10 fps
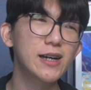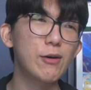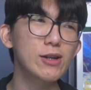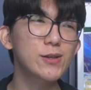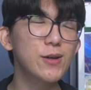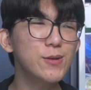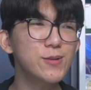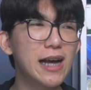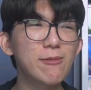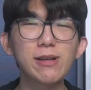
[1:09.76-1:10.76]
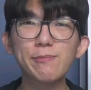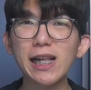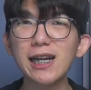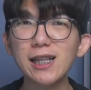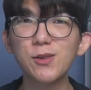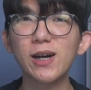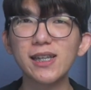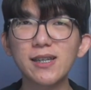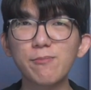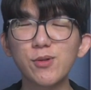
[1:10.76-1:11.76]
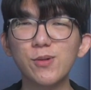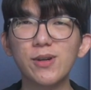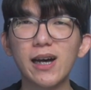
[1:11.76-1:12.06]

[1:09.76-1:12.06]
Waktu itu aku udah hampir berangkat tuh hari Sabtu.